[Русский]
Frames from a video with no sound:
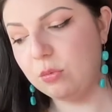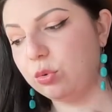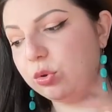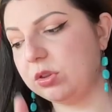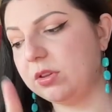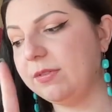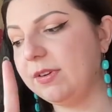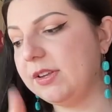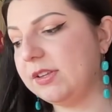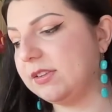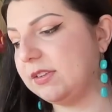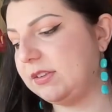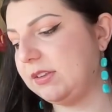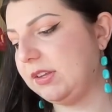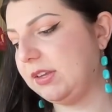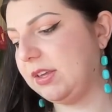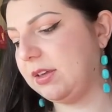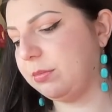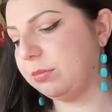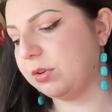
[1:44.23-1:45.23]
Вот давайте с
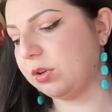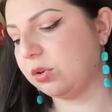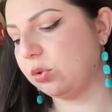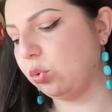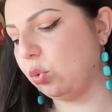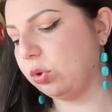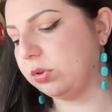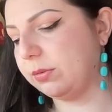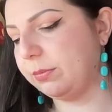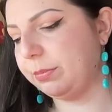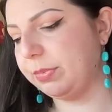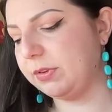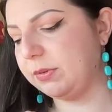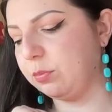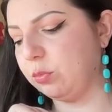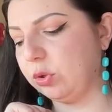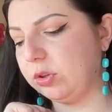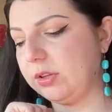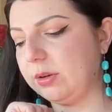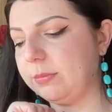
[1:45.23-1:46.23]
таким наклоном
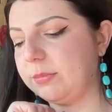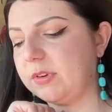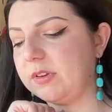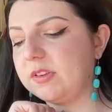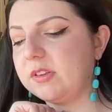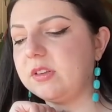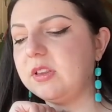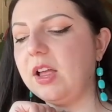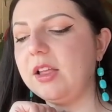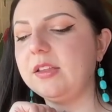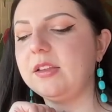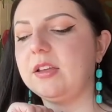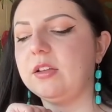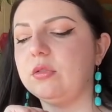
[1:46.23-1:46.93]
посмотрим расклад.